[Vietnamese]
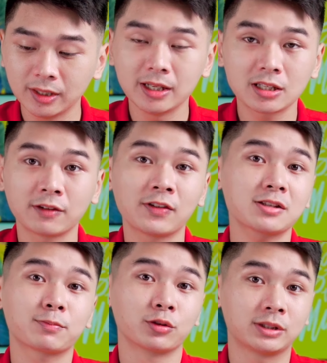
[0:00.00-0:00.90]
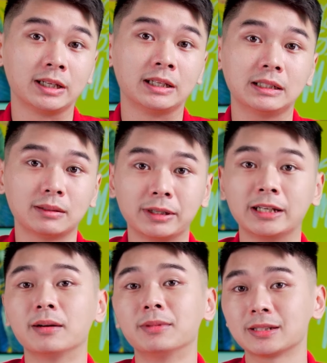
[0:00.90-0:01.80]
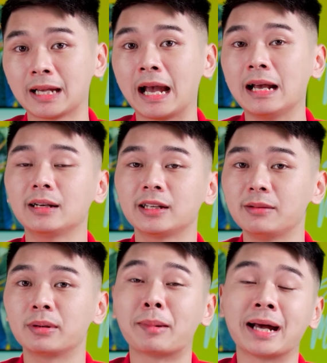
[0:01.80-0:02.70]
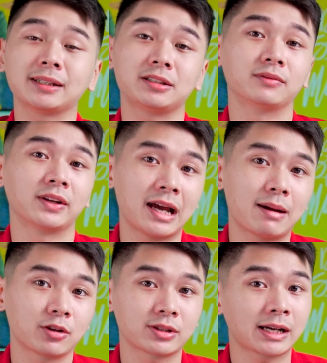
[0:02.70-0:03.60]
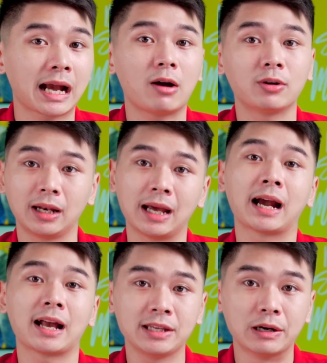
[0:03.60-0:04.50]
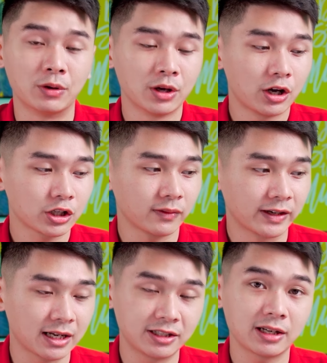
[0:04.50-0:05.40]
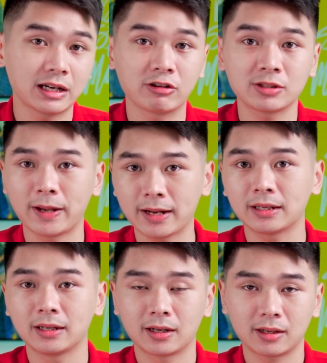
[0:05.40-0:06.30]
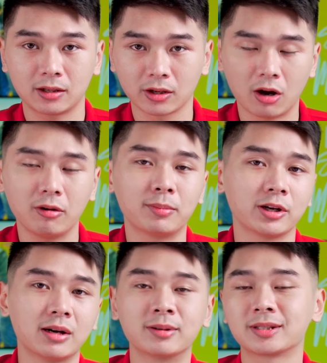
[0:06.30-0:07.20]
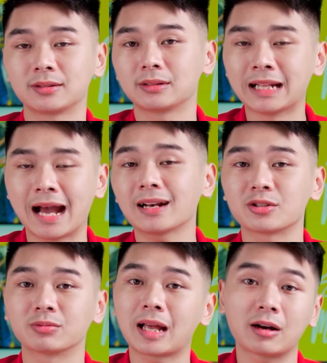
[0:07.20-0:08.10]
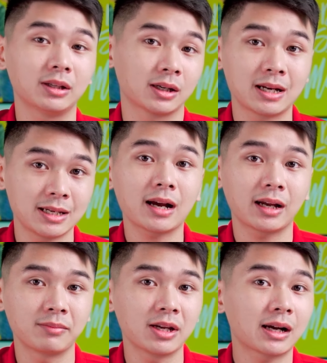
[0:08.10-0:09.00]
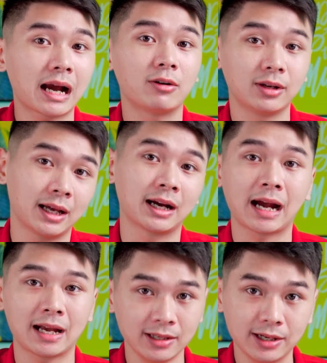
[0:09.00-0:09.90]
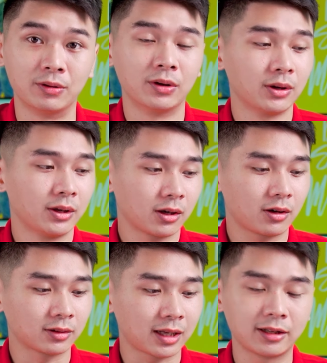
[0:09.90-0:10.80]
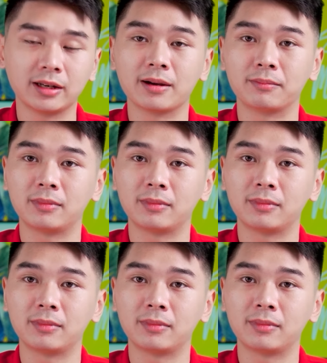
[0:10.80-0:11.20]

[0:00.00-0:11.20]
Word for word: thì Surface Pro 9 mình nghĩ là mức giá khi mà bán thị trường Việt Nam nó sẽ cao hơn là khá nhiều so với cả chiếc Dell XPS đó là một điều đáng để chúng ta có thể cân nhắc anh em nhắc cao hơn là khá nhiều còn tại thời điểm